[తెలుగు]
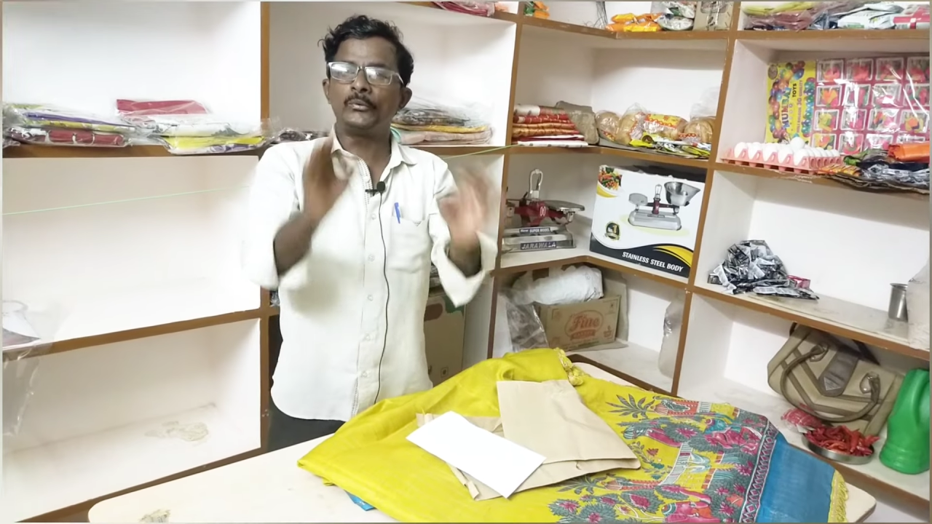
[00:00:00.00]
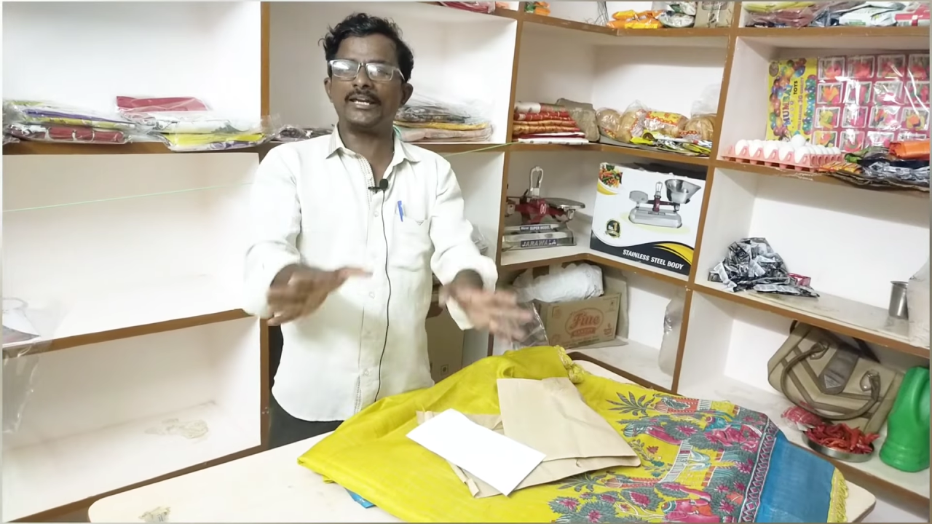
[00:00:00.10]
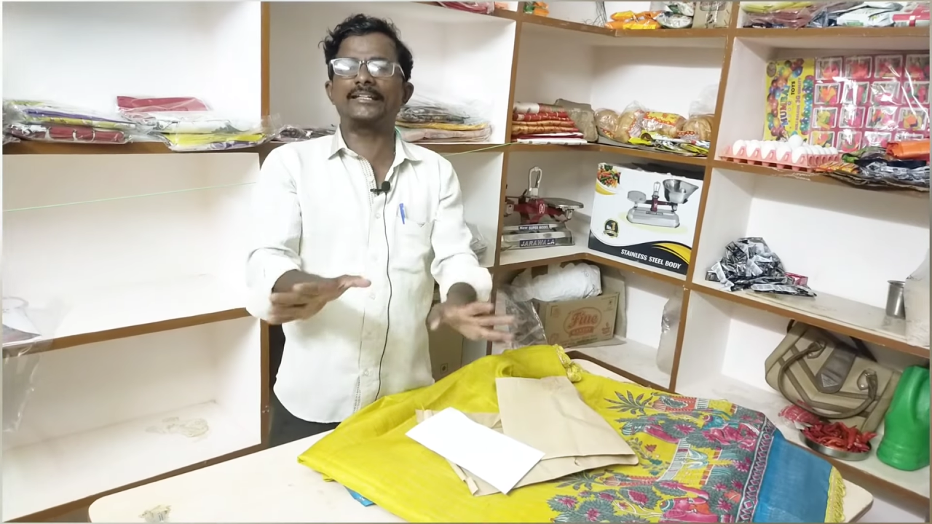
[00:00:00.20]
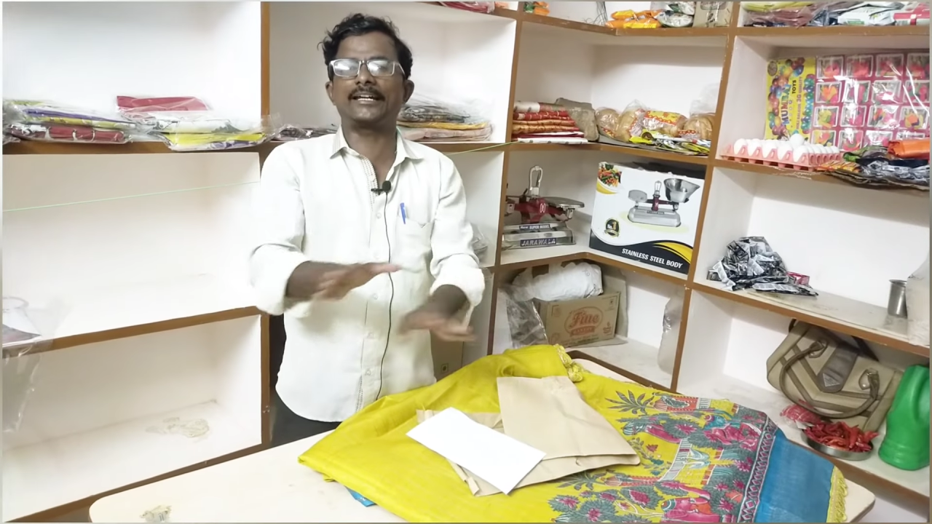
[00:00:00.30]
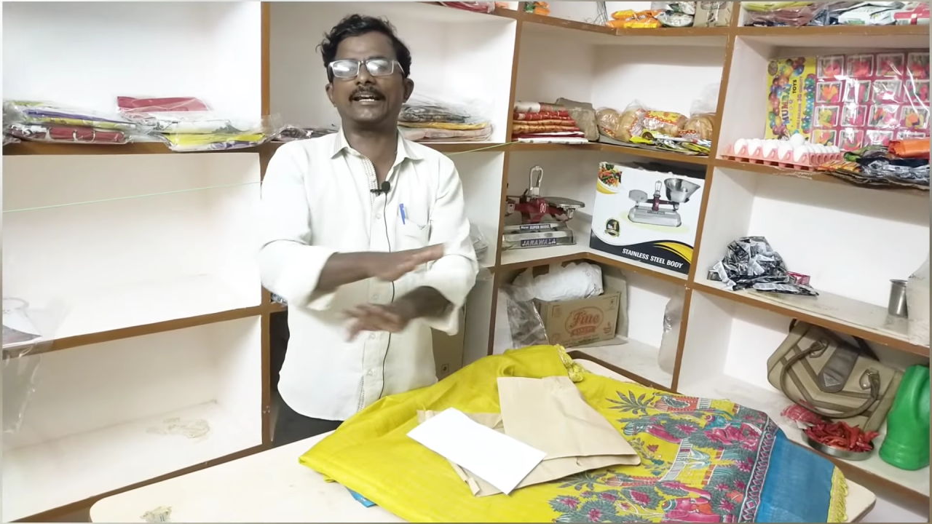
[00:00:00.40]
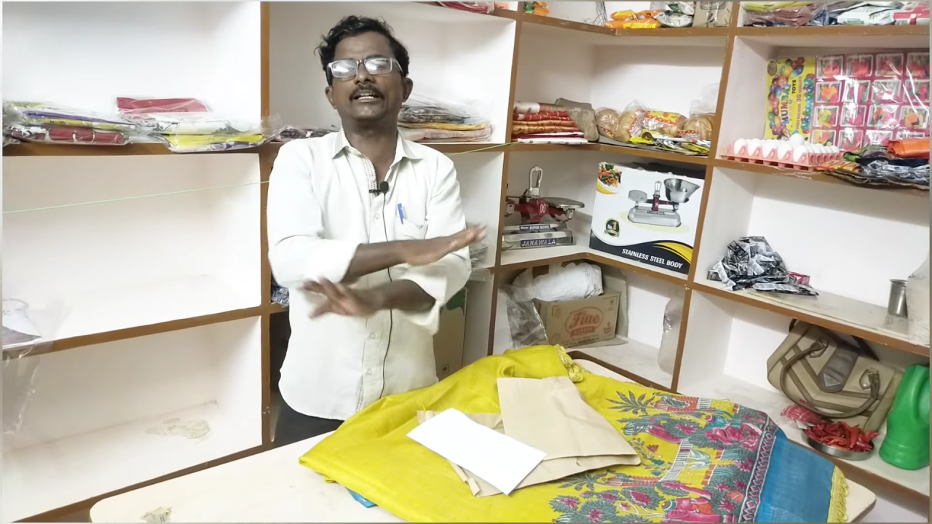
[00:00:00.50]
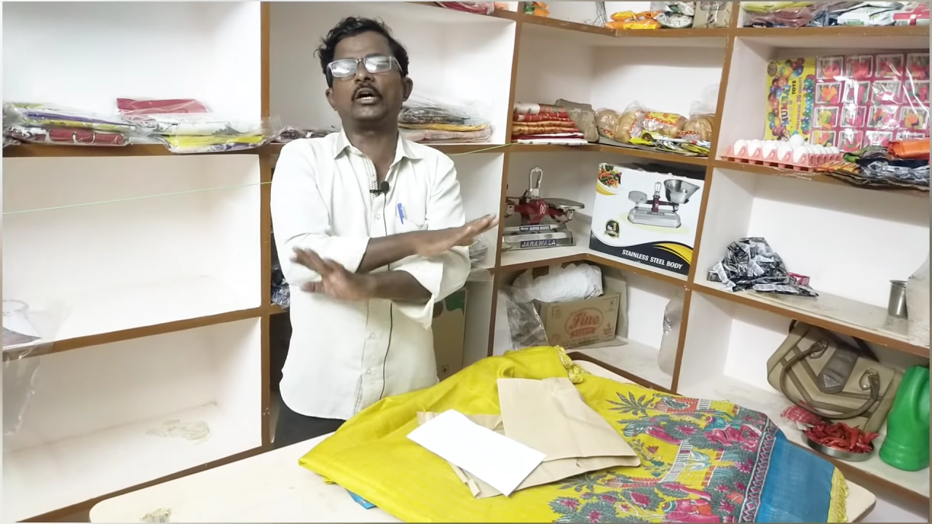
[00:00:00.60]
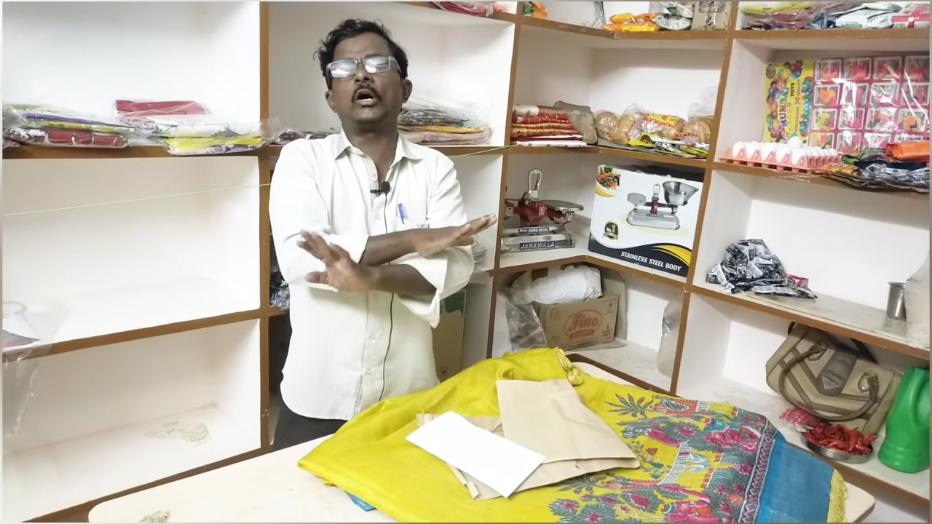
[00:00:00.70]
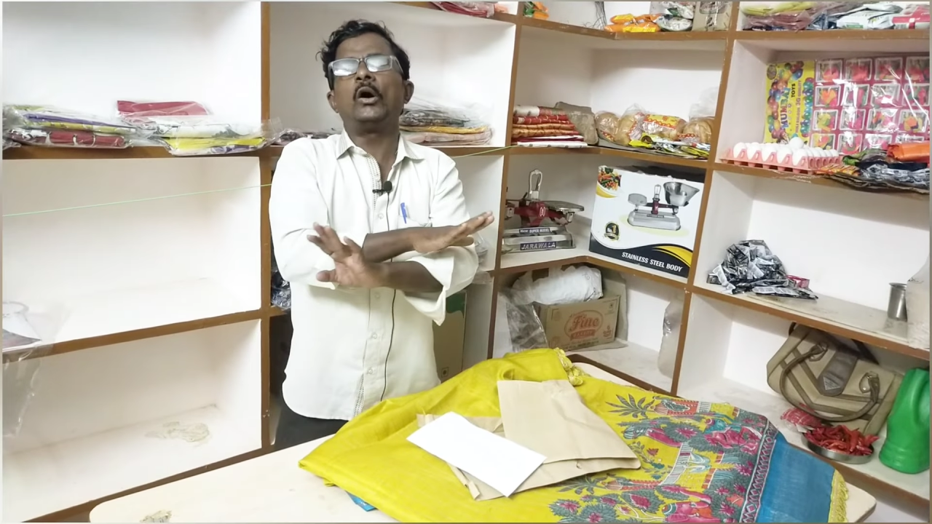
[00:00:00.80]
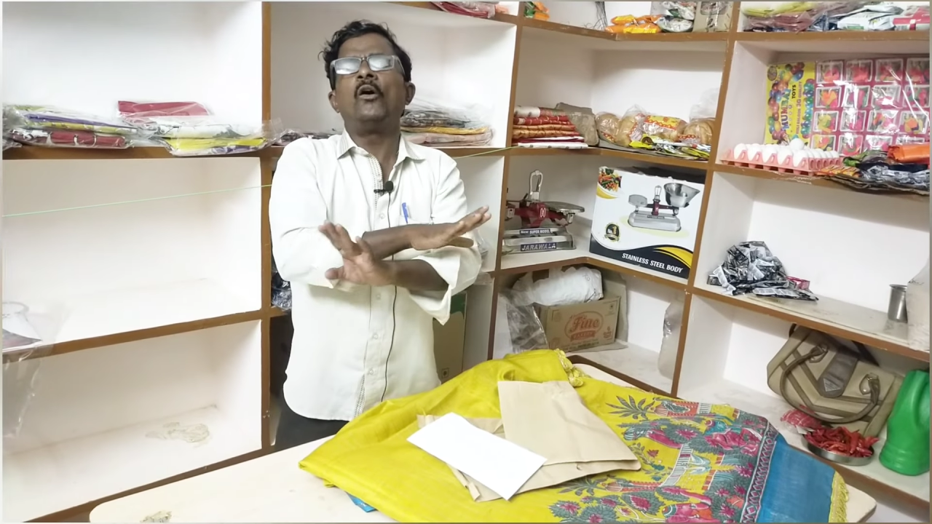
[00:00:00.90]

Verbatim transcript: వెయ్యికి రెండు